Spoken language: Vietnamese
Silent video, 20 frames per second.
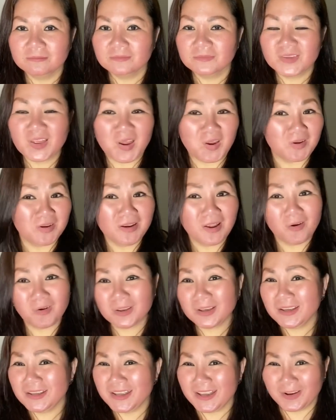thủy nói
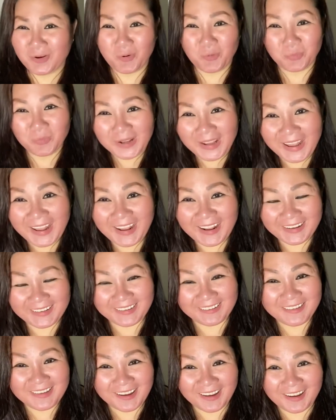cái gì cũng nghe
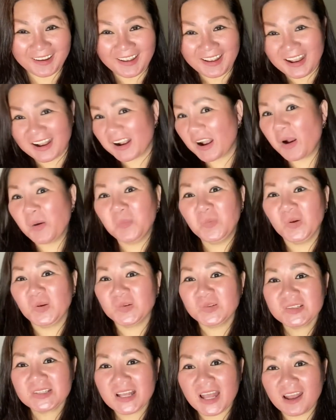cả nhà không
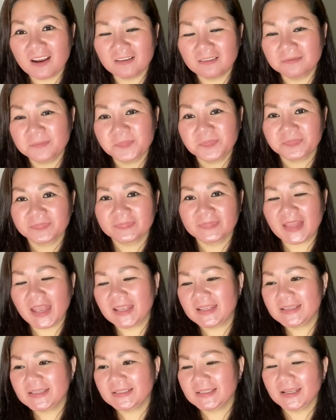hiểu sao
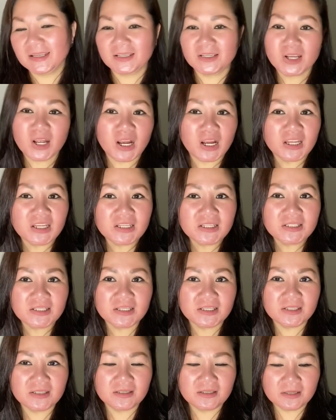tại vì thủy nói
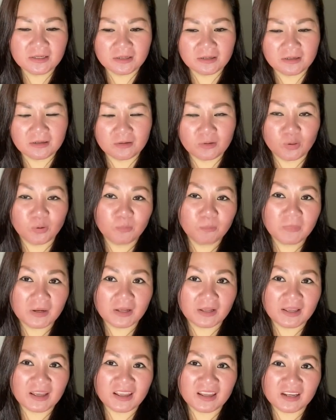với à, lúc mà
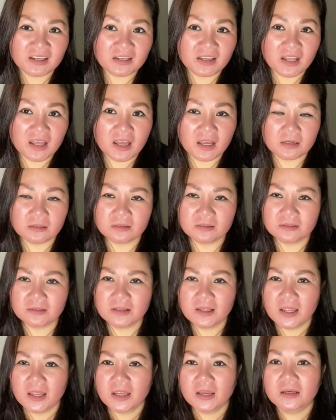gây lên á
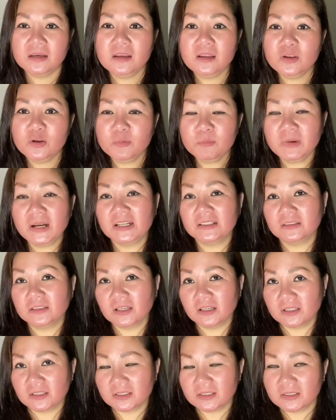nếu mà
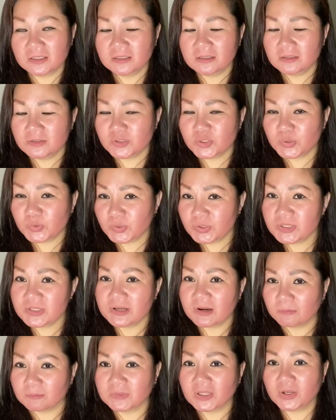thủy suối
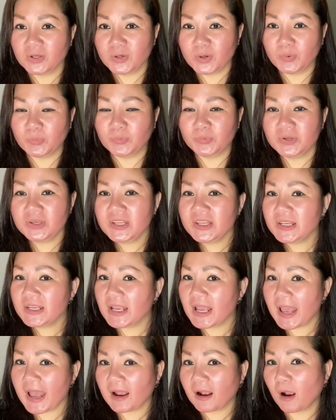chồng thủy đuổi đi
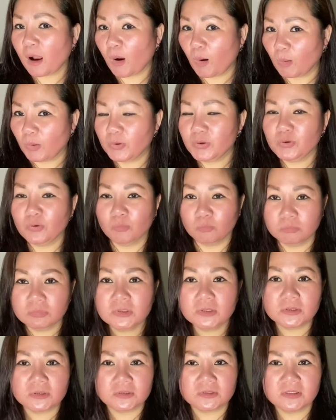ra khỏi cũng
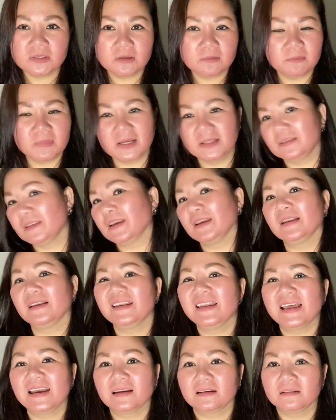được nhưng mà thủy
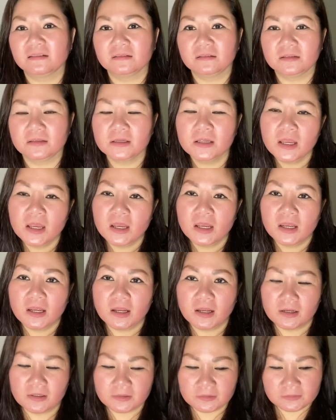là người
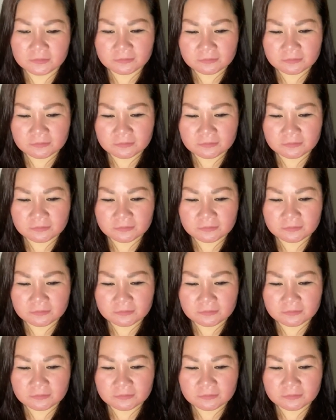à,